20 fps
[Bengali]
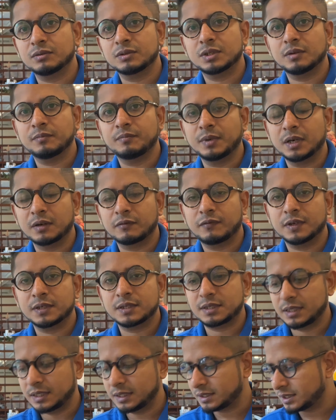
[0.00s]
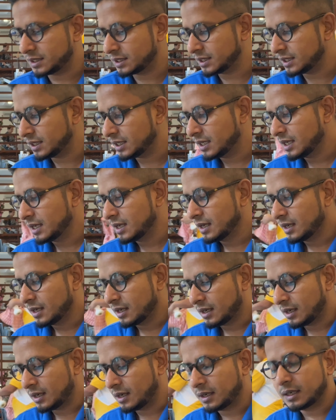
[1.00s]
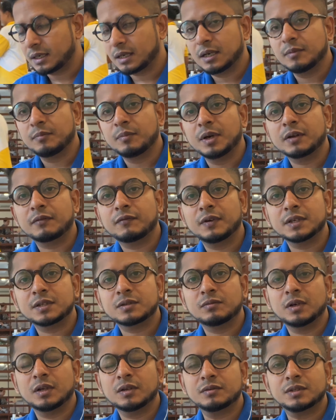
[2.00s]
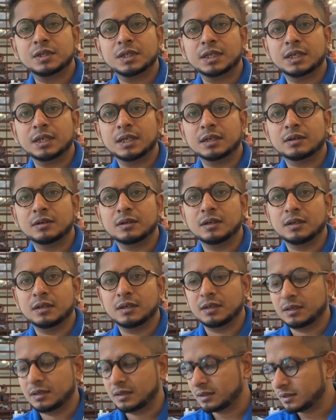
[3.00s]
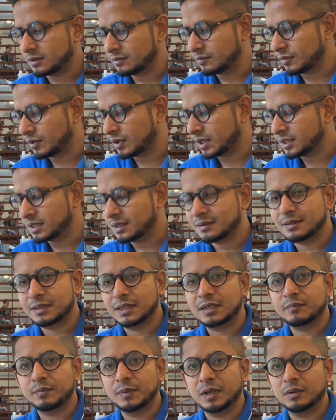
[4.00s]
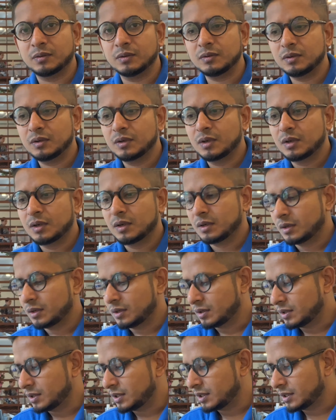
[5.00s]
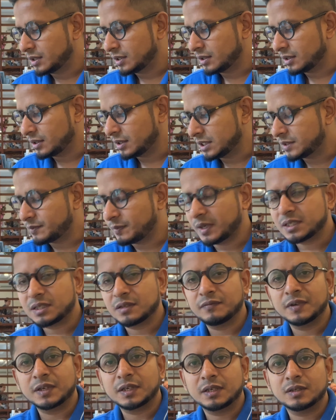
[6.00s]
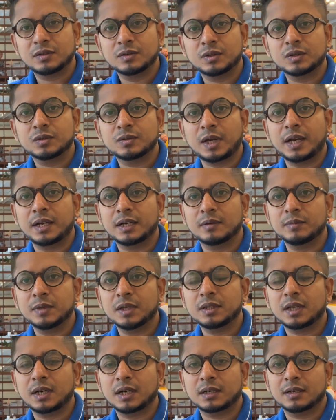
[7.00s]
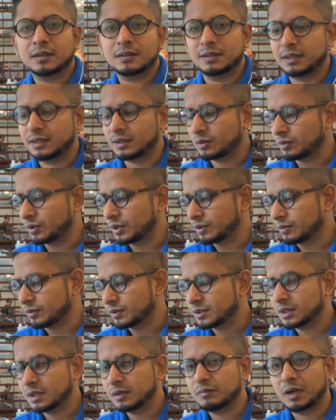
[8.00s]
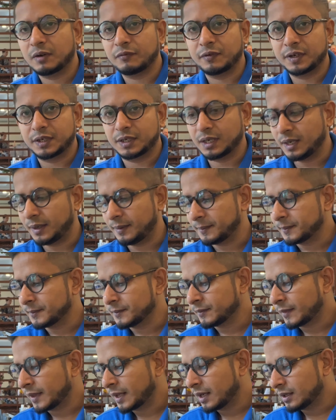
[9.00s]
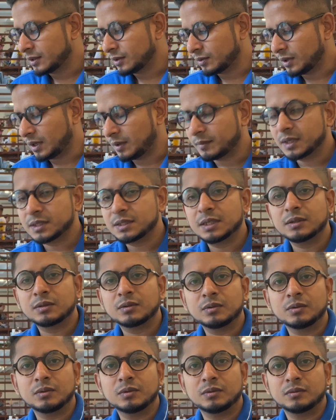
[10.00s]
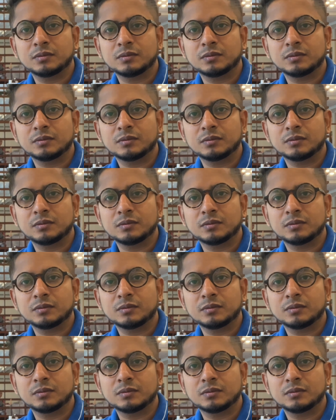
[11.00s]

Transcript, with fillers: হচ্ছে ব্রেকফাস্ট নিচ্ছি আর এখানে ব্রেকফাস্টগুলো হচ্ছে কি বলা যায় সেট মেনু স্পেসিফিক কিছু কিছু আইটেম দিয়ে তার একটা সেট তৈরি করছে বাফেট না তো আমরা যেহেতু